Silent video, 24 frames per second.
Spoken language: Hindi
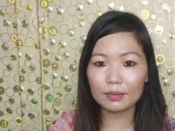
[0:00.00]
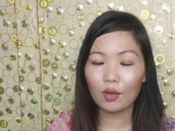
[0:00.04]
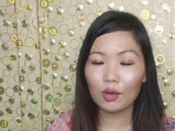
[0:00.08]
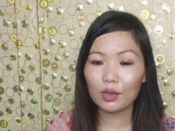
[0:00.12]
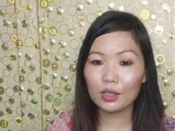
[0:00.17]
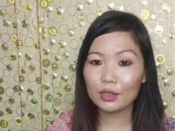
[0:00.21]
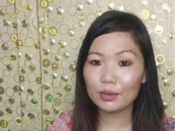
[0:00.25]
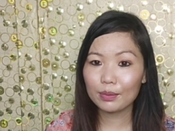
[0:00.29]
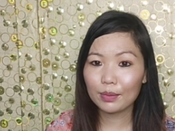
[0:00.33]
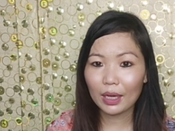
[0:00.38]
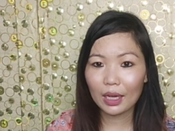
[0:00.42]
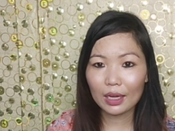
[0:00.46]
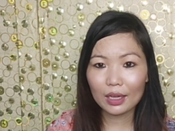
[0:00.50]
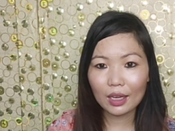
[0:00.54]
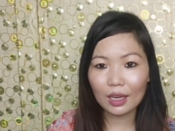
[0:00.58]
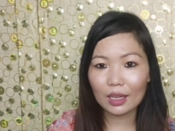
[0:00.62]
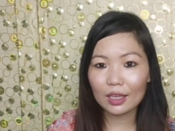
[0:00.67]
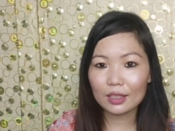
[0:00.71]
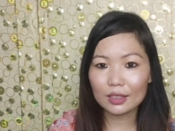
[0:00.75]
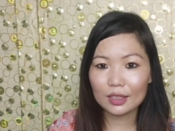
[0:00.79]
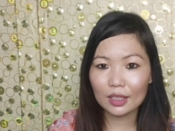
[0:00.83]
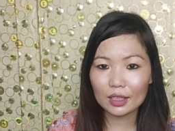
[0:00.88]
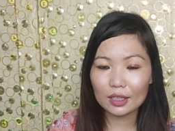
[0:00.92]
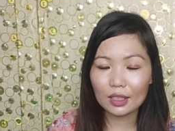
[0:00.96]
और इसमें अलग
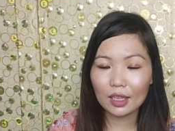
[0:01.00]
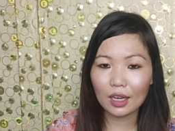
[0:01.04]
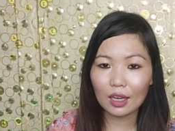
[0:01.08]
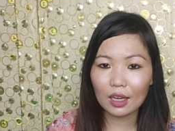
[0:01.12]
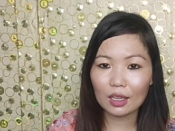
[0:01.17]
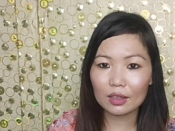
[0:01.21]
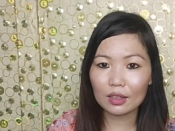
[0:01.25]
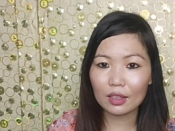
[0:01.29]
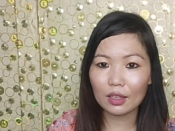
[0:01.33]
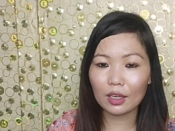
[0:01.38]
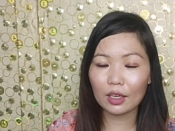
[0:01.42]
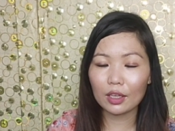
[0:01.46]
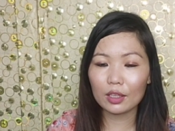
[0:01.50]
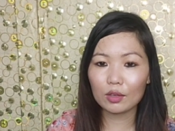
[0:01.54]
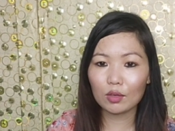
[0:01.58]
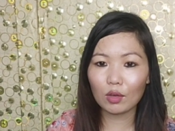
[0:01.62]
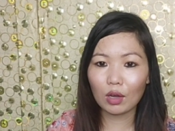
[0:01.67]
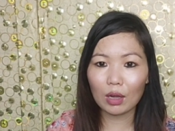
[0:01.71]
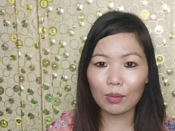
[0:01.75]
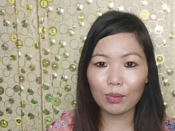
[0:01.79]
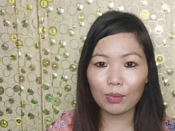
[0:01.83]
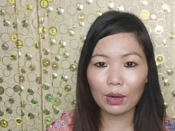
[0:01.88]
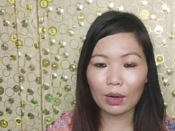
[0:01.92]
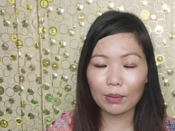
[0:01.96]
अलग सेल्स का आते हैं
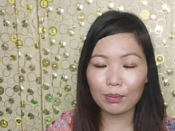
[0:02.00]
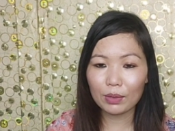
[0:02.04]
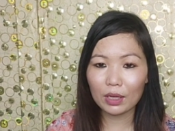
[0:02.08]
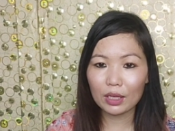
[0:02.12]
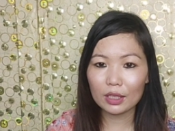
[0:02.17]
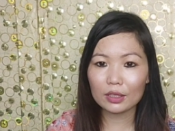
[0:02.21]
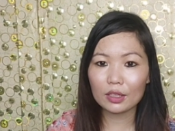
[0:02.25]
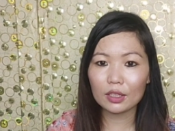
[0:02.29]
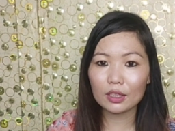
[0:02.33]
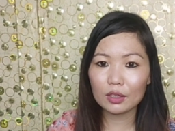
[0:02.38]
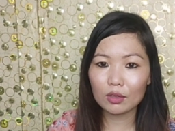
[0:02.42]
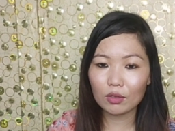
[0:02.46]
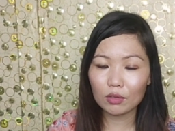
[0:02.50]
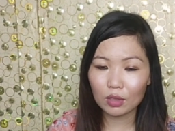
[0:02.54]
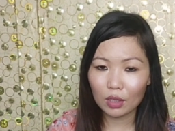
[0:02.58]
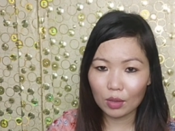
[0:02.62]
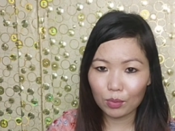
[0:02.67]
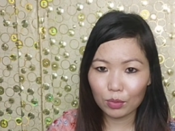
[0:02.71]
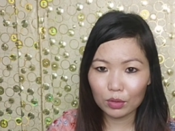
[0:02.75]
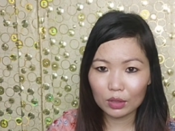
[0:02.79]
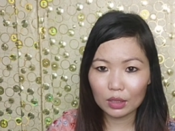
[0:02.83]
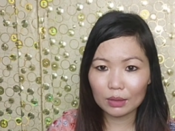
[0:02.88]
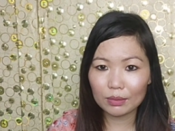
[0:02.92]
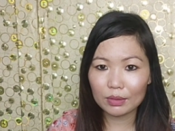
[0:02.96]
तो आप अपना स्किन टोन का
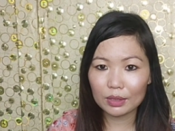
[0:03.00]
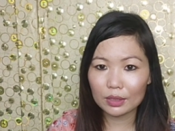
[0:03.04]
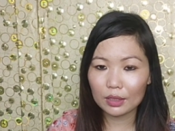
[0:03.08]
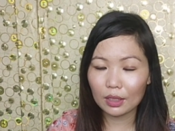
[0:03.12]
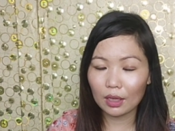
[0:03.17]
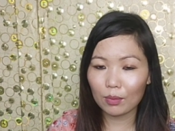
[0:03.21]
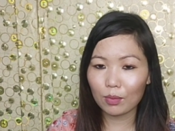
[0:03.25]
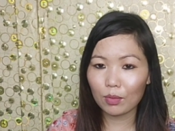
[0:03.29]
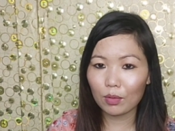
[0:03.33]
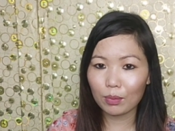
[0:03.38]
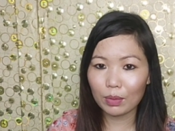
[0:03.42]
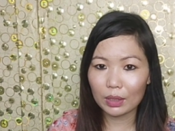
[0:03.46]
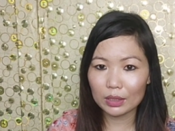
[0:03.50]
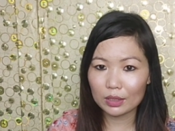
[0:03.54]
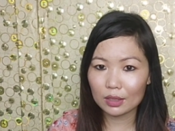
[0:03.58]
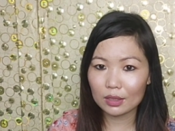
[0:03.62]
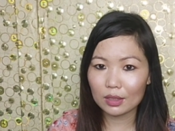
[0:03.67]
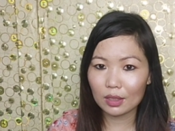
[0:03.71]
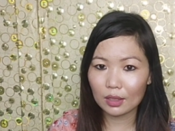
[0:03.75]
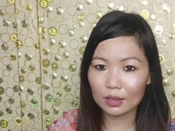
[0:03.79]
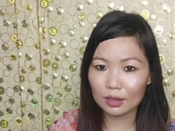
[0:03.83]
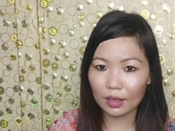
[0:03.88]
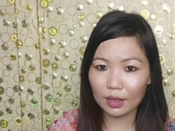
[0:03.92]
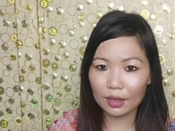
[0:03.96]
मुताबिक से आप लोग
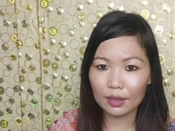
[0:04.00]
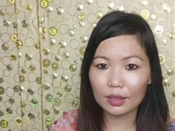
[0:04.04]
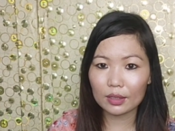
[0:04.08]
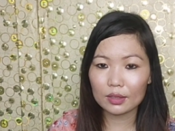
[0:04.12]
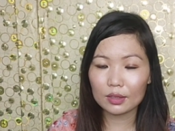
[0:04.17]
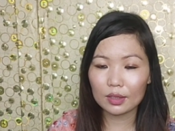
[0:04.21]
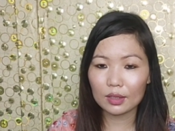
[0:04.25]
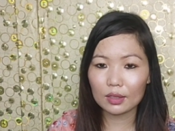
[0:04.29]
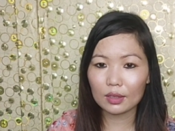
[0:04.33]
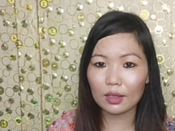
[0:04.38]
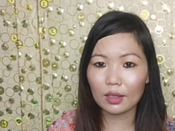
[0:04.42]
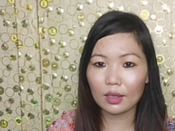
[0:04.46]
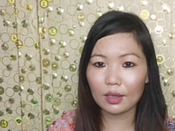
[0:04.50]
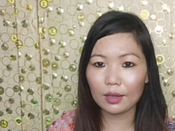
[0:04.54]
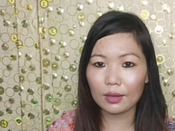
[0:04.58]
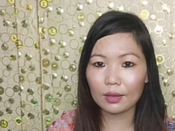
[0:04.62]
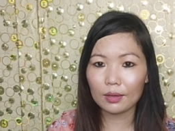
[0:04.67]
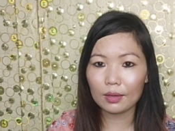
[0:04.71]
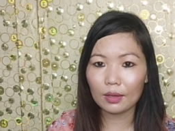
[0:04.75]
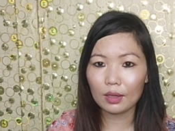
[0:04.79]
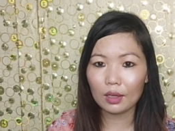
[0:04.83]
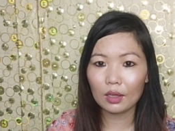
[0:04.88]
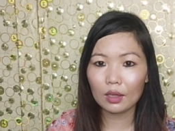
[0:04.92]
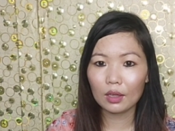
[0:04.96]
परचेस कर ट्राई कर सकते
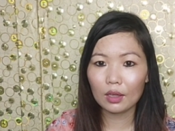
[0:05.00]
हैं